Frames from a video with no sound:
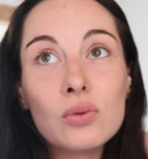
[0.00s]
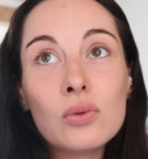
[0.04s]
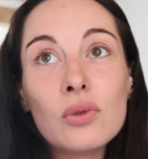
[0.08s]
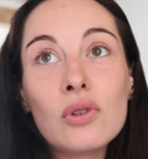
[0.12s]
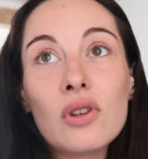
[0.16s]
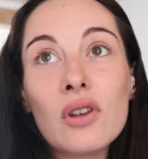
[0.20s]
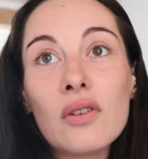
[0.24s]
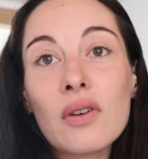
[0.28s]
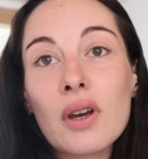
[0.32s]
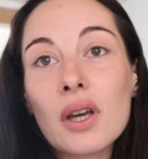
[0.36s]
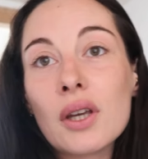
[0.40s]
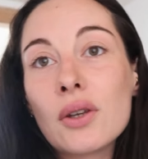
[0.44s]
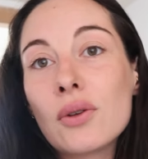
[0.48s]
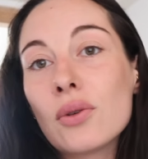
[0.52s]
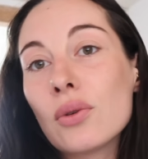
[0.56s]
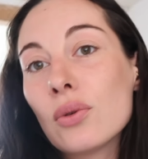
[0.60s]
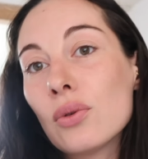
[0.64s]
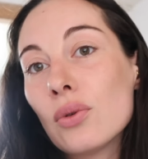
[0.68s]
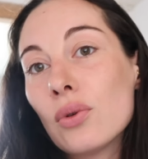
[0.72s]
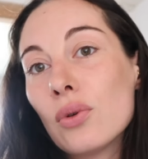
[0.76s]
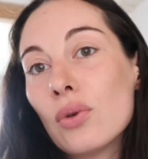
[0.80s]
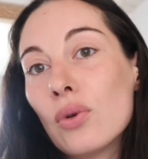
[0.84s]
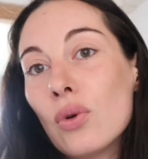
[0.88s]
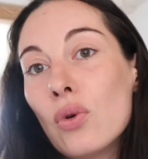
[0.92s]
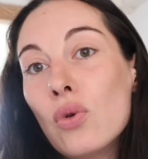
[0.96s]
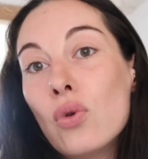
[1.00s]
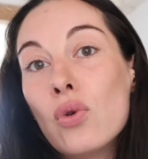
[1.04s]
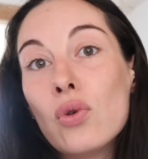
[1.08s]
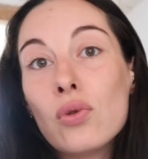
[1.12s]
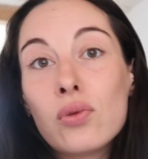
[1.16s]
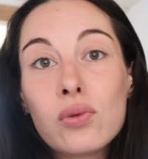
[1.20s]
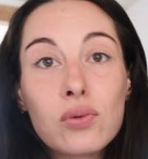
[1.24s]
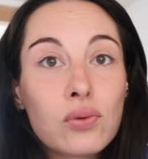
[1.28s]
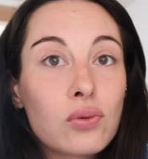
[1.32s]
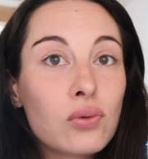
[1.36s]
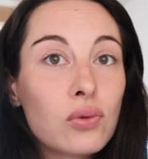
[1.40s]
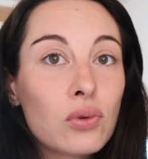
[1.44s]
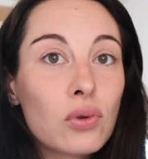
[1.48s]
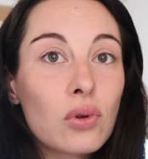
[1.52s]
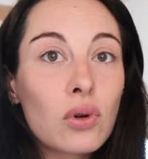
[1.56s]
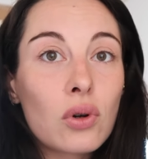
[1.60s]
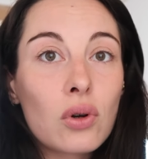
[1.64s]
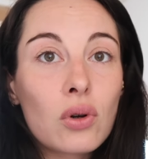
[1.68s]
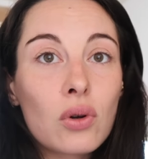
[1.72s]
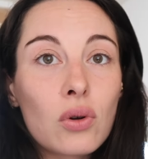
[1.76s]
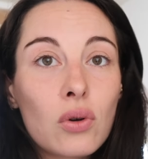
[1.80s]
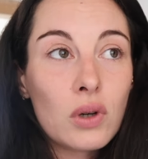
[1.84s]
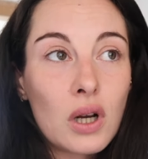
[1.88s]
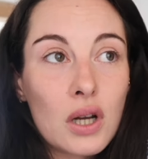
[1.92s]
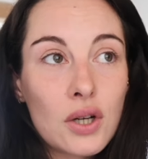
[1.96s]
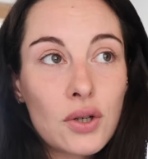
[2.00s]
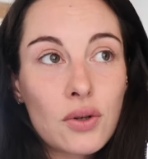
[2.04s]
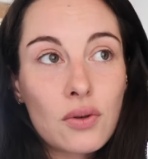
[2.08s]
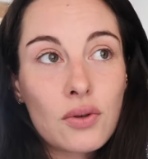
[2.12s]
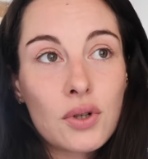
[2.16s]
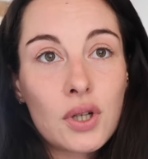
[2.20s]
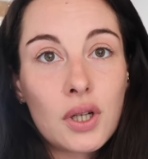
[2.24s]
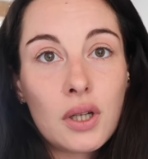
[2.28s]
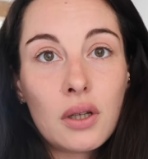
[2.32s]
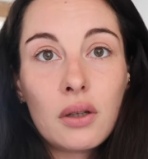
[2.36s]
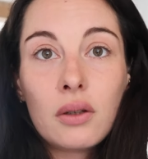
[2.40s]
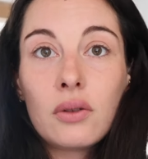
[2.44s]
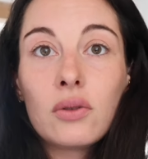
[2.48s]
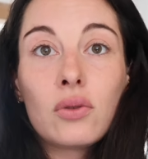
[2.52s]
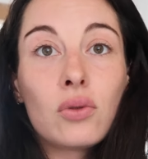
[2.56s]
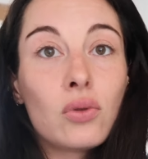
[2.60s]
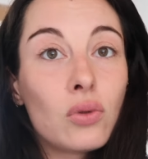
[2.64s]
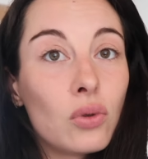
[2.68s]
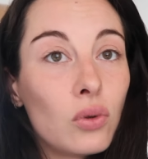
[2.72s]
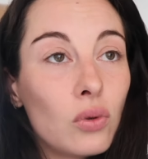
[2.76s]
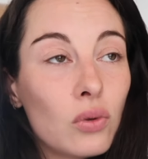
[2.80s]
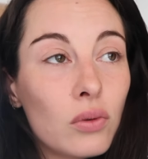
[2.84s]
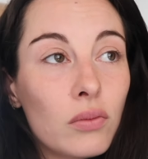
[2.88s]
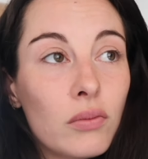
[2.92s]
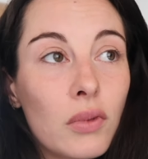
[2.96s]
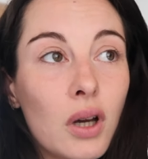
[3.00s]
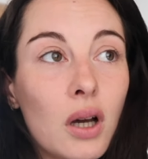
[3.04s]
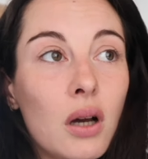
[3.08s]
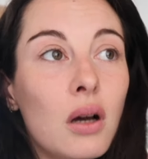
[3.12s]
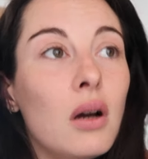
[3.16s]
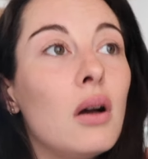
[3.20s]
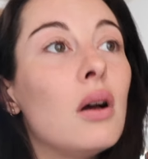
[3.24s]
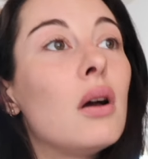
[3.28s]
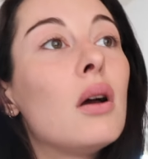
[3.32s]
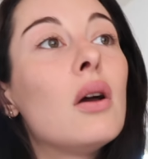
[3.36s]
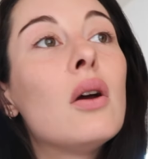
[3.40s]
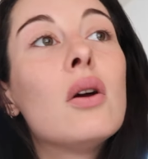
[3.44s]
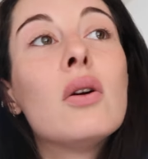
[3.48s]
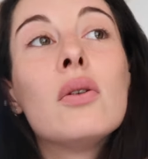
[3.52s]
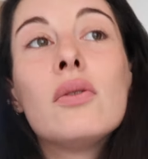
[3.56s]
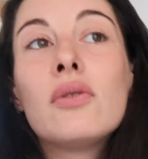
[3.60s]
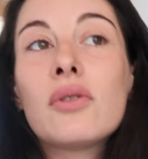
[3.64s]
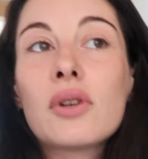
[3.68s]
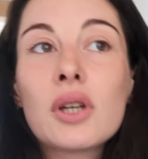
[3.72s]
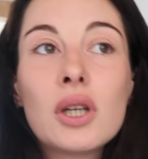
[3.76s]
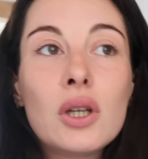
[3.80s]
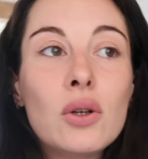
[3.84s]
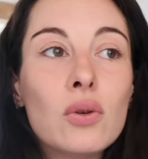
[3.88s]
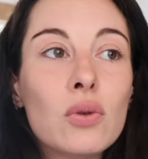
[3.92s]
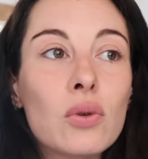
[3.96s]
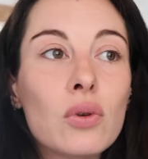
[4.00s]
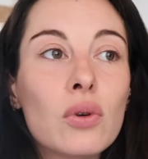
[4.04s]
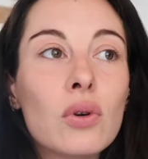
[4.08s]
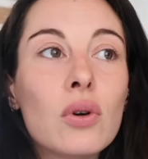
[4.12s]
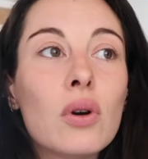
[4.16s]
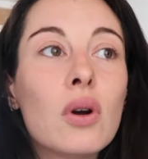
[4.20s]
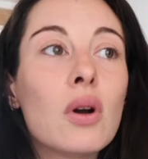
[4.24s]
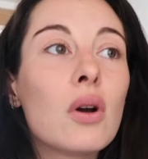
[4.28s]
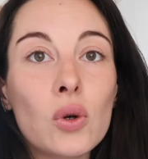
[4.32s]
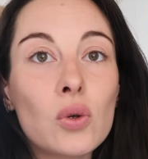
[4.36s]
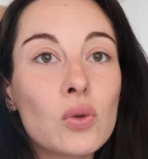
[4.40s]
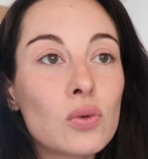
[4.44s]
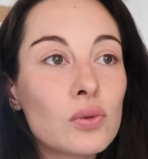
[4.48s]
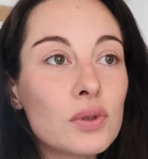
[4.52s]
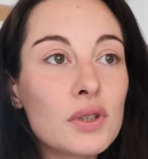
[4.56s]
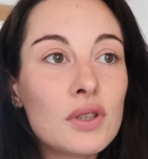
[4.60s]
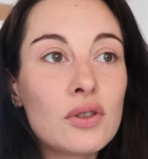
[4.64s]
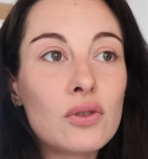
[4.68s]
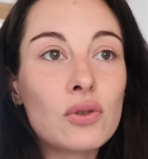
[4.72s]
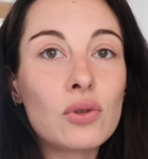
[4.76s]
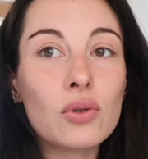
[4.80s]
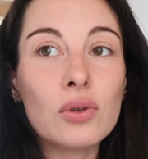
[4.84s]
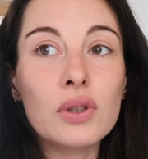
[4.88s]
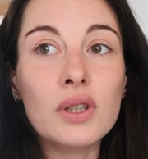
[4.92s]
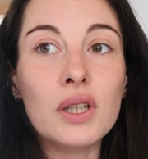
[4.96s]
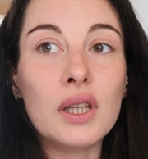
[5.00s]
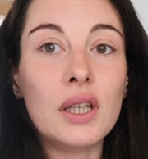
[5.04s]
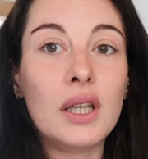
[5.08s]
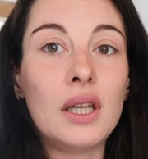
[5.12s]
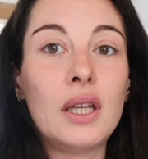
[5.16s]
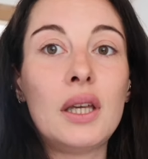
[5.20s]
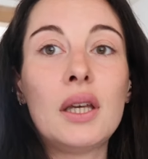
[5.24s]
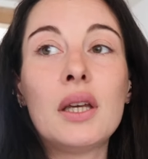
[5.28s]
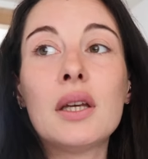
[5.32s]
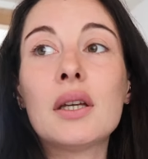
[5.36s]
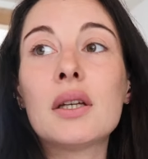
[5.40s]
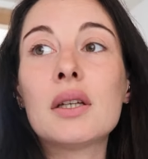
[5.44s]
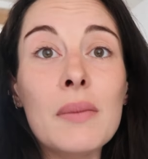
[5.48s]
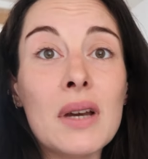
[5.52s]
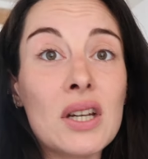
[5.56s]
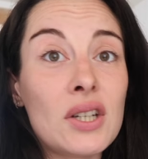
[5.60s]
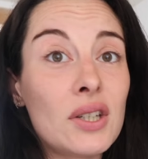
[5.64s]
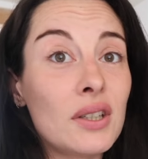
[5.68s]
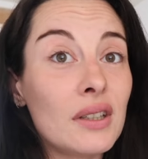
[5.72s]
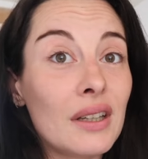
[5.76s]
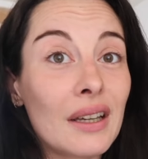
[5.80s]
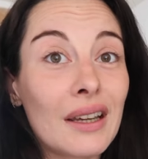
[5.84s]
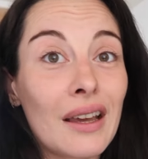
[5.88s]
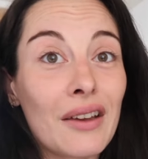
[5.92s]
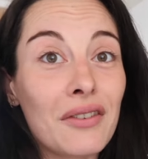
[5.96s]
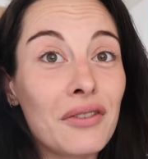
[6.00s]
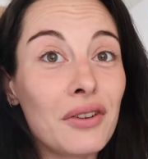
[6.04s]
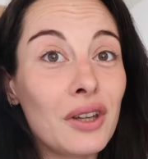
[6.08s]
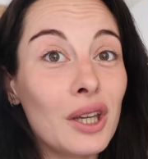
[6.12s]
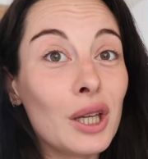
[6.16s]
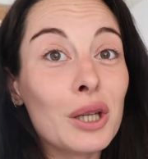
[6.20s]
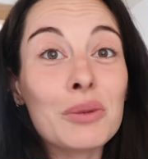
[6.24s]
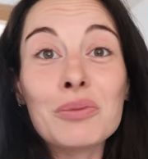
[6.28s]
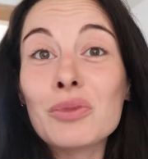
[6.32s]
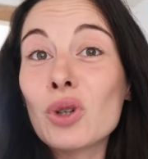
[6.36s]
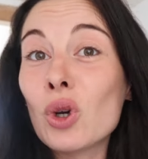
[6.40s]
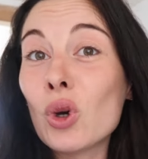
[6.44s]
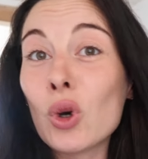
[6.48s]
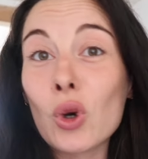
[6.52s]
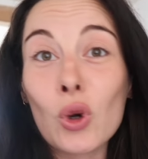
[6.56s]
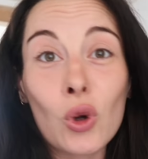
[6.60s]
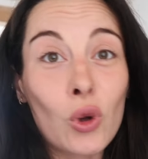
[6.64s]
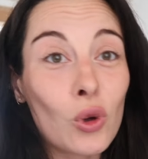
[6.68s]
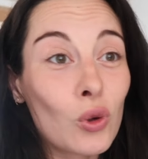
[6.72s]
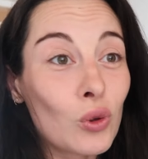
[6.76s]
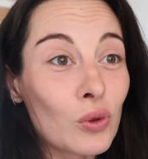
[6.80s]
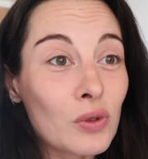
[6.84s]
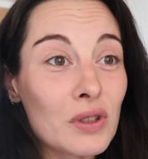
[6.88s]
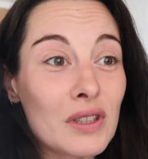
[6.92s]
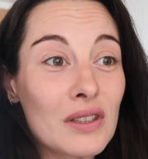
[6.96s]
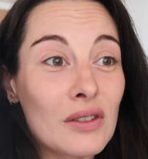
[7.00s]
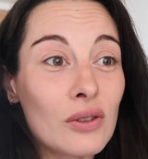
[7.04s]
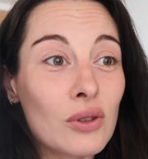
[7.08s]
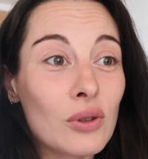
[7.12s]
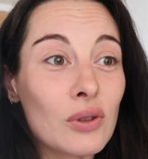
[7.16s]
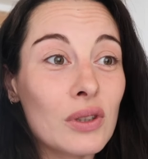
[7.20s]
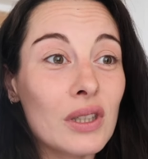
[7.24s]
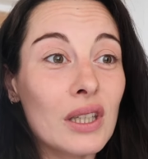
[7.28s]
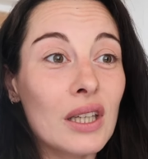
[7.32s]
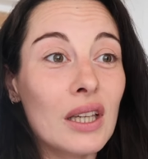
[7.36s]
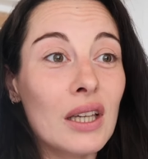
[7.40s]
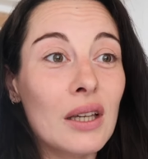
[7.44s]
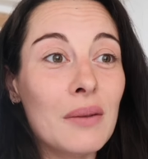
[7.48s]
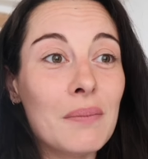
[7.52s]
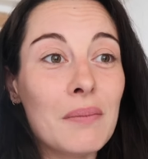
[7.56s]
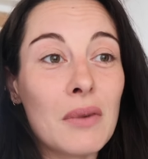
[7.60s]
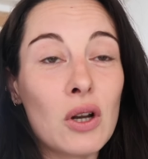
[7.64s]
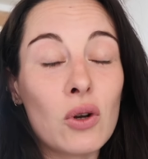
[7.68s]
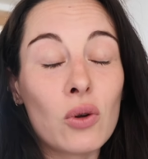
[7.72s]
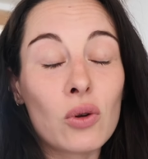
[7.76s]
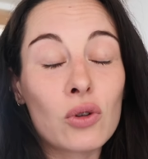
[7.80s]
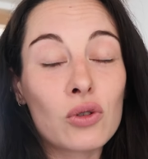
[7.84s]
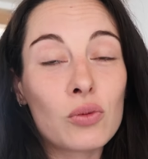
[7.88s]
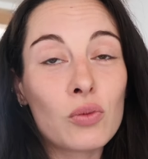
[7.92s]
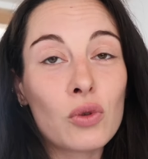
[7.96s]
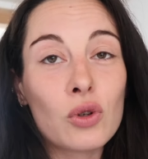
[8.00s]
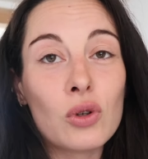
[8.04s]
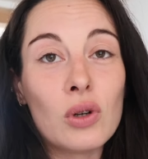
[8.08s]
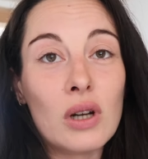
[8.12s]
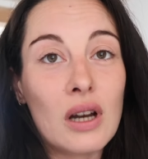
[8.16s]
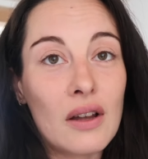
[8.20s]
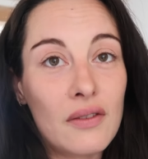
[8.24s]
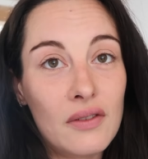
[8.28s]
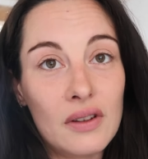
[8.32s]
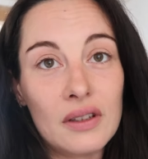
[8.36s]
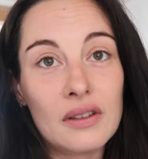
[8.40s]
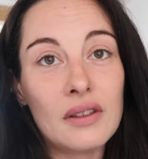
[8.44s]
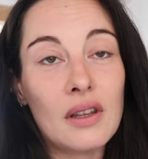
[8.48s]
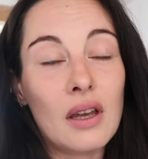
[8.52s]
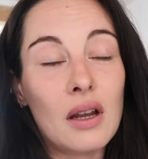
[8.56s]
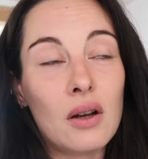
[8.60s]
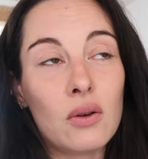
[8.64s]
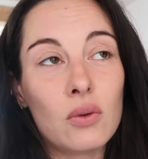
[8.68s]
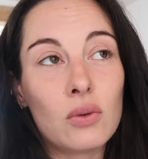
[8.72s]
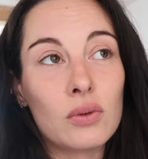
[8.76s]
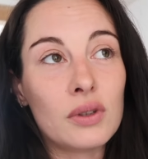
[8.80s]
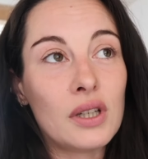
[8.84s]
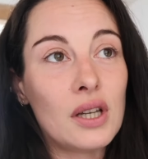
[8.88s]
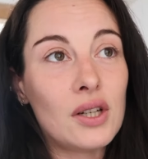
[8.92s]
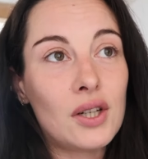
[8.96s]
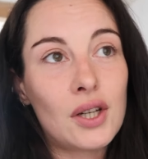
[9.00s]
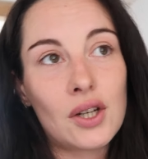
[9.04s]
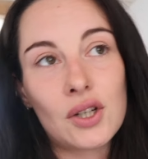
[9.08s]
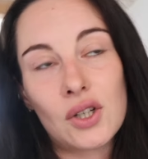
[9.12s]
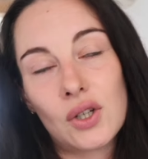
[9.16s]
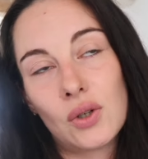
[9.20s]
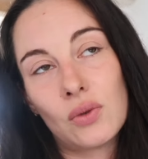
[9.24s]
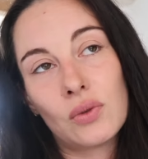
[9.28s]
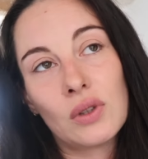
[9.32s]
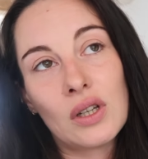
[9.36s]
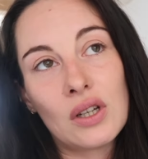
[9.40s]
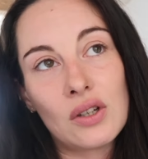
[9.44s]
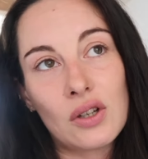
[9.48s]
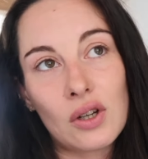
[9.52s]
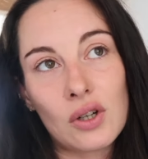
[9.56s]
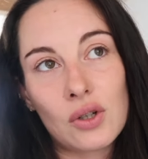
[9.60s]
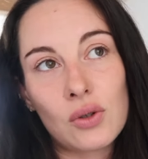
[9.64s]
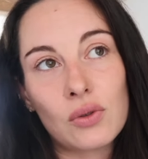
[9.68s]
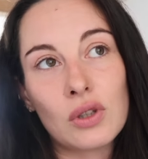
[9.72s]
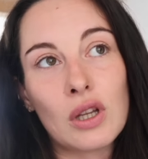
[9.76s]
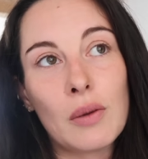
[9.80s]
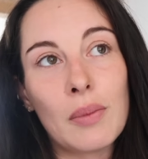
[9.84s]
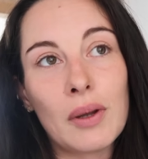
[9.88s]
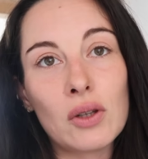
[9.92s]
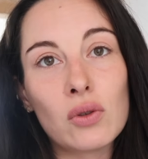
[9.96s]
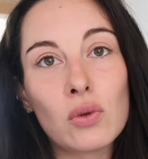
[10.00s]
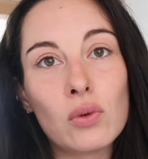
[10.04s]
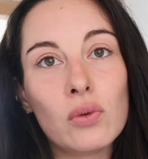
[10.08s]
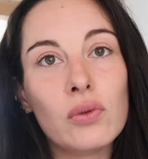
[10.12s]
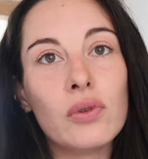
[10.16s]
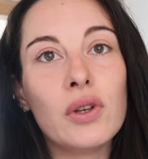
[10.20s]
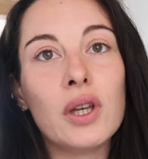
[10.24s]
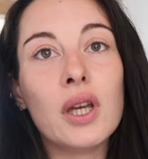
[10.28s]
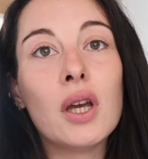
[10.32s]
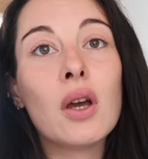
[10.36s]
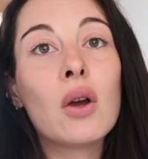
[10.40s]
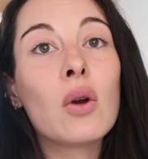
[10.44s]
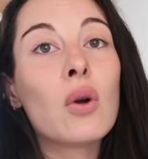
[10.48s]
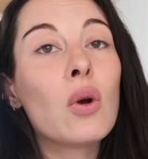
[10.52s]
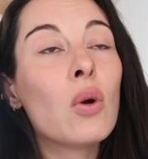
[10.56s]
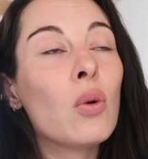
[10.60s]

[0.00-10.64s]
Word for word: Nous, c'est vrai que le four, on l'a changé seconde main frigo reconditionné, machine à café reconditionnée. Malheureusement, le lave-vaisselle, on a cherché, on a cherché, on n'a pas trouvé.